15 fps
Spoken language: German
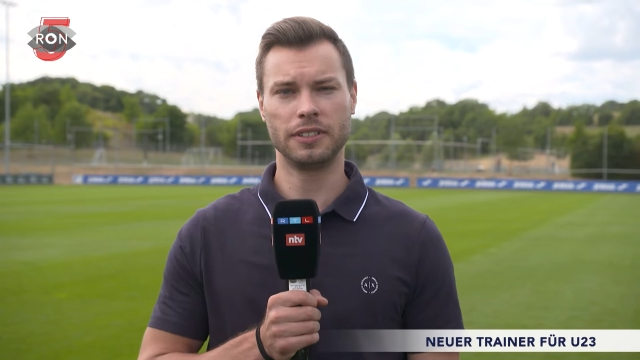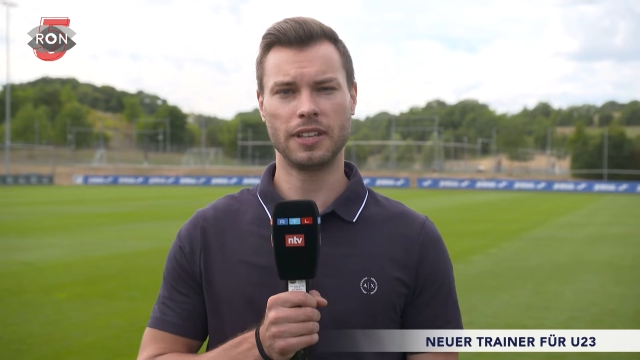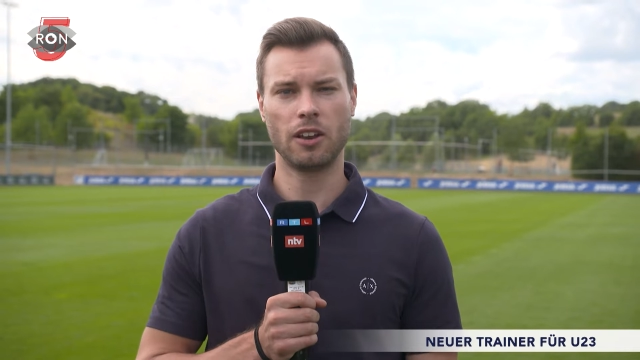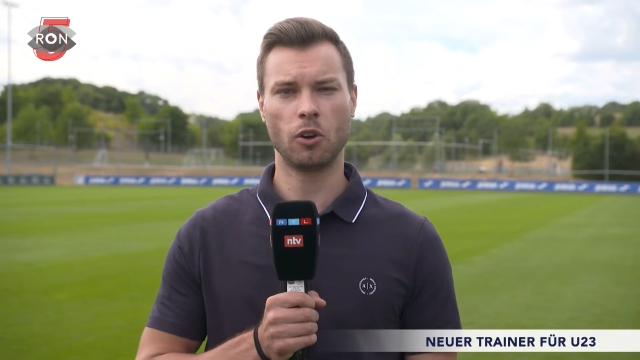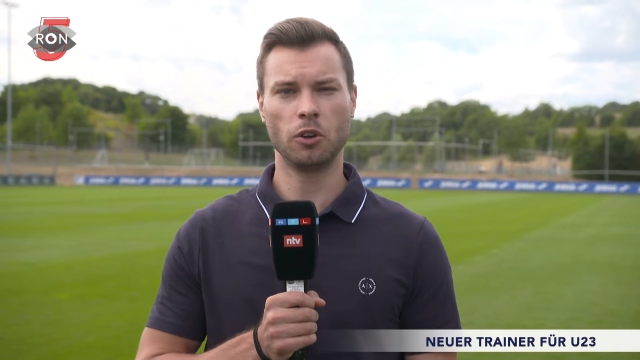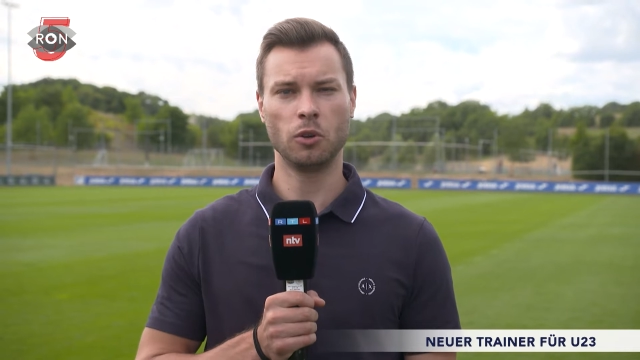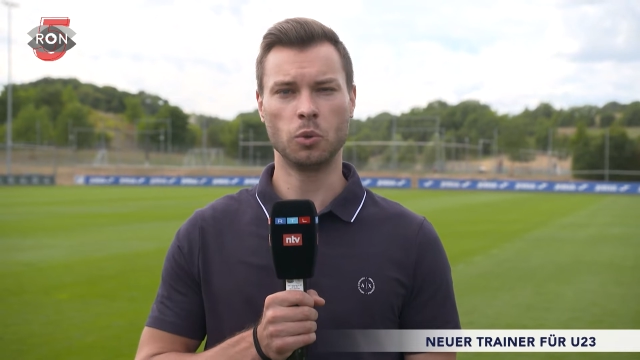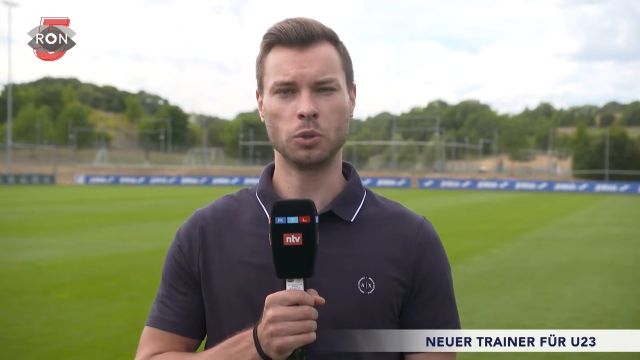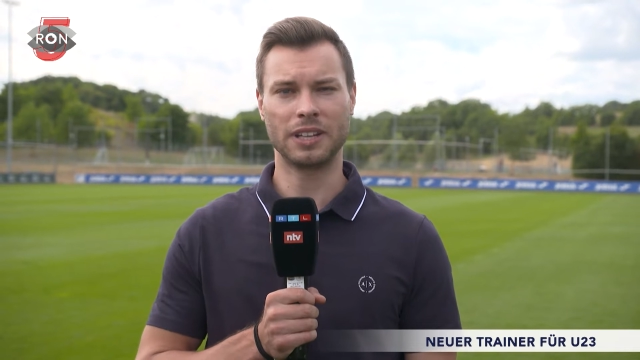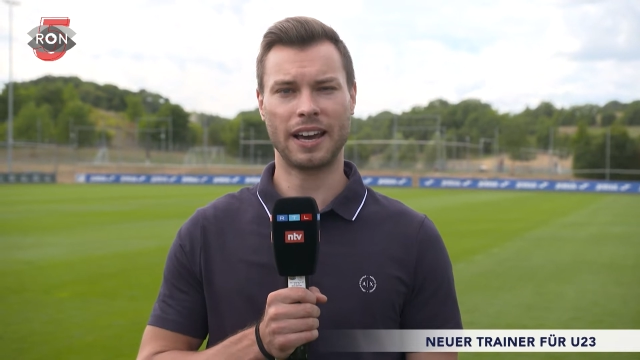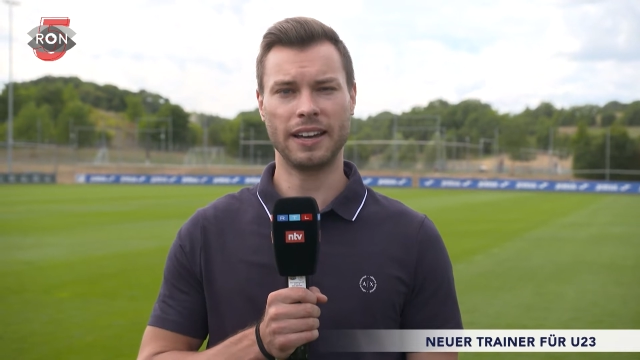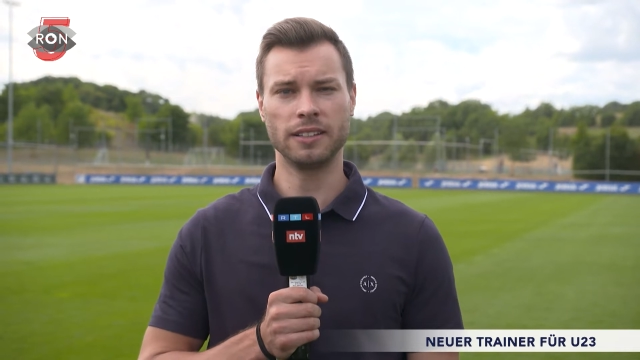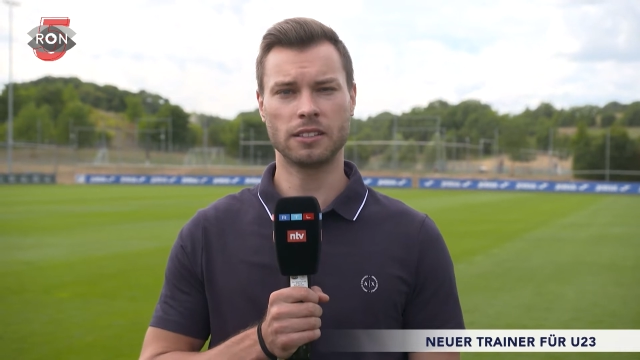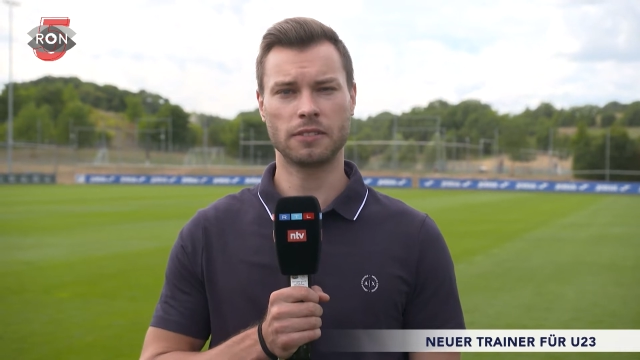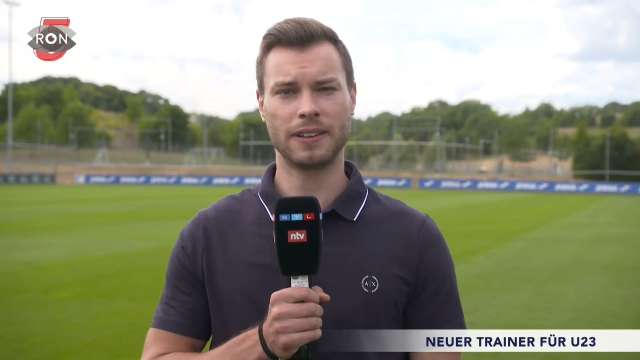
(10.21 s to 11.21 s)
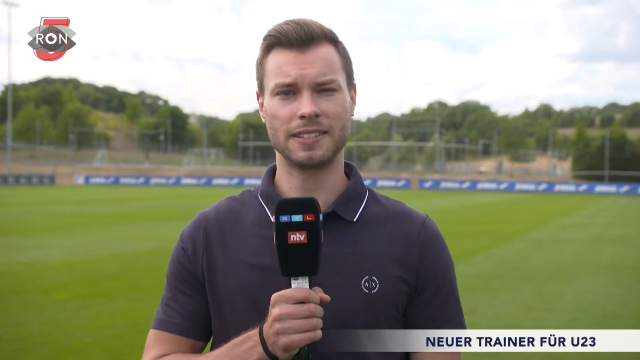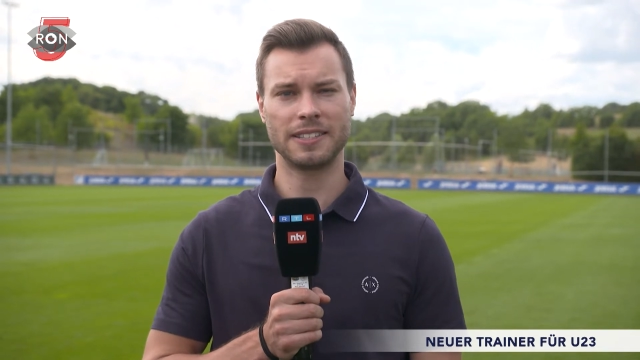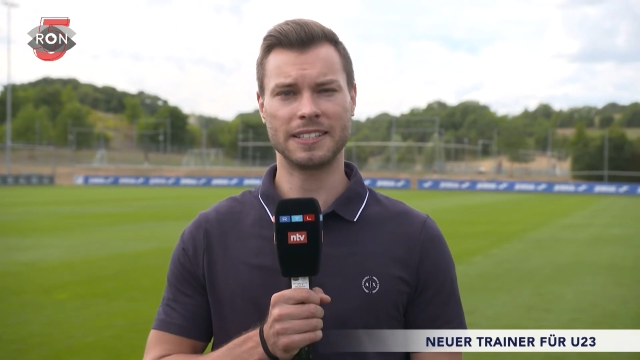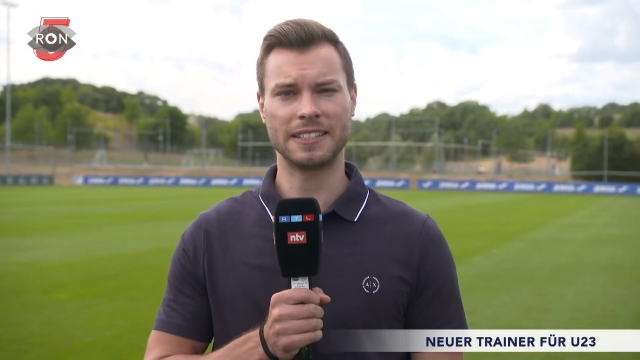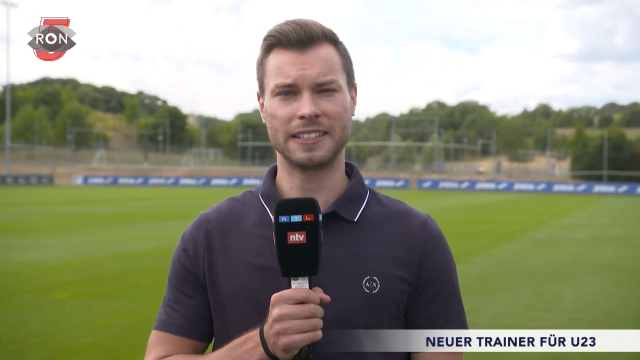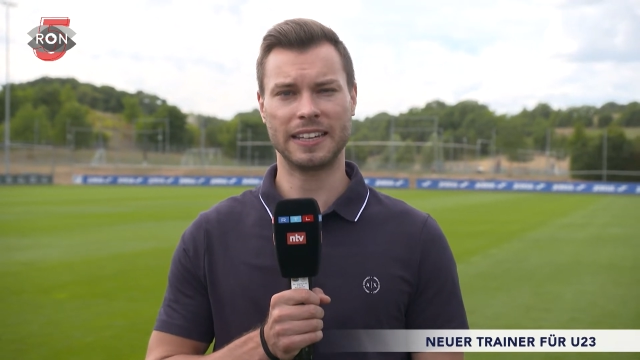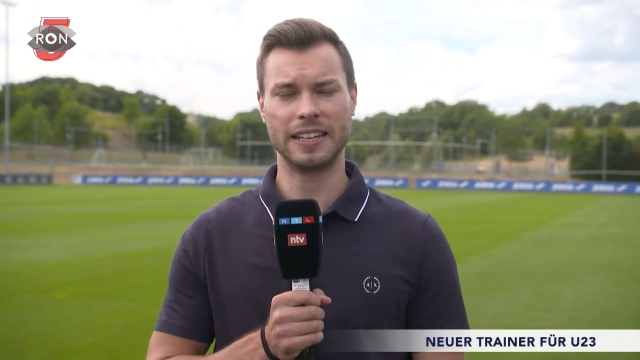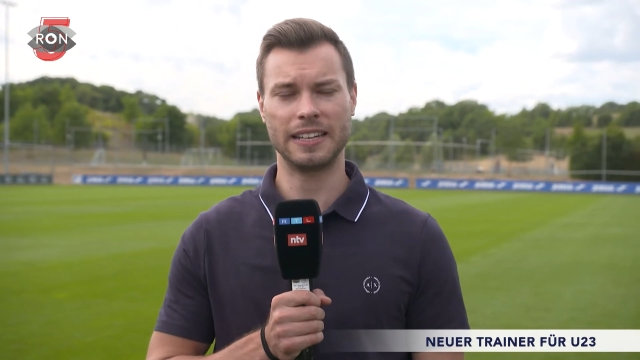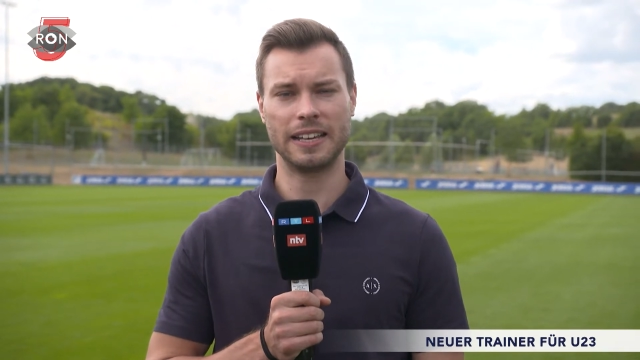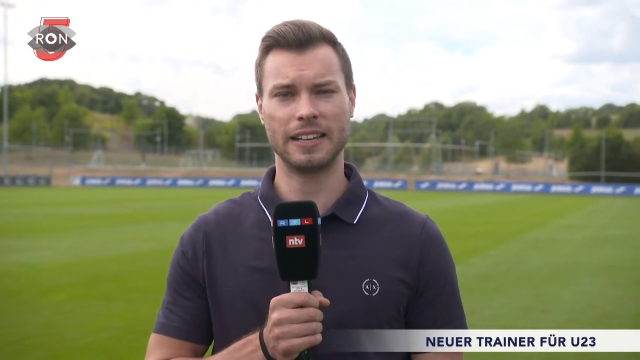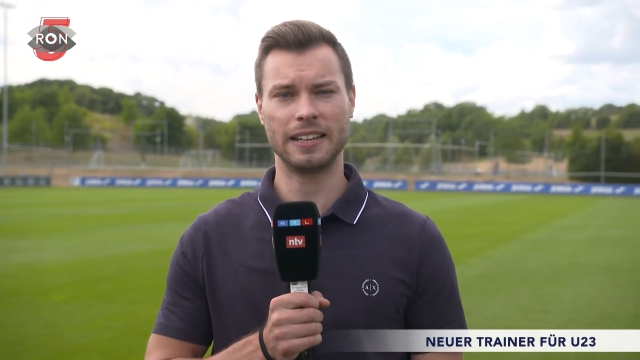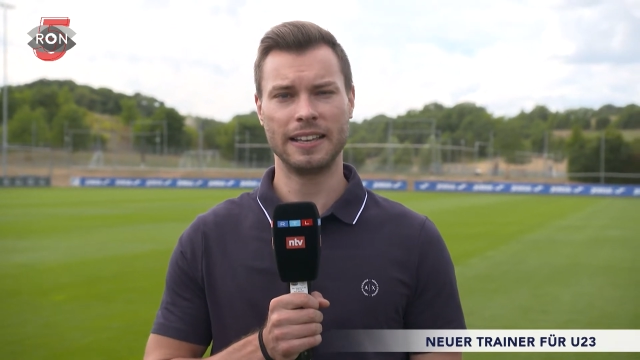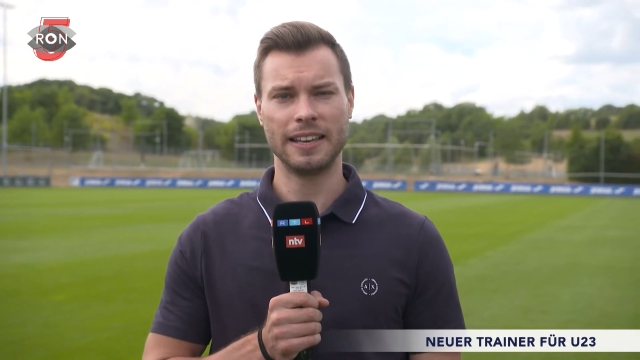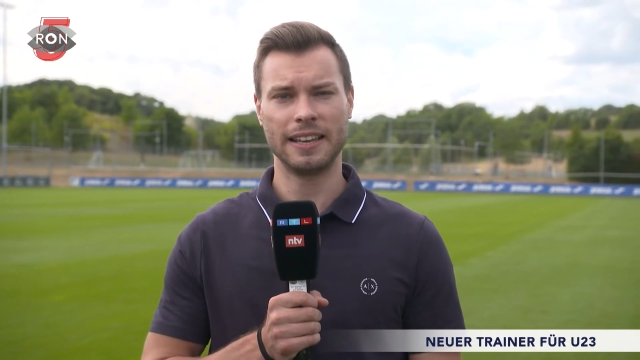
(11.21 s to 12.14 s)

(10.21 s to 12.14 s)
Der neue U23-Trainer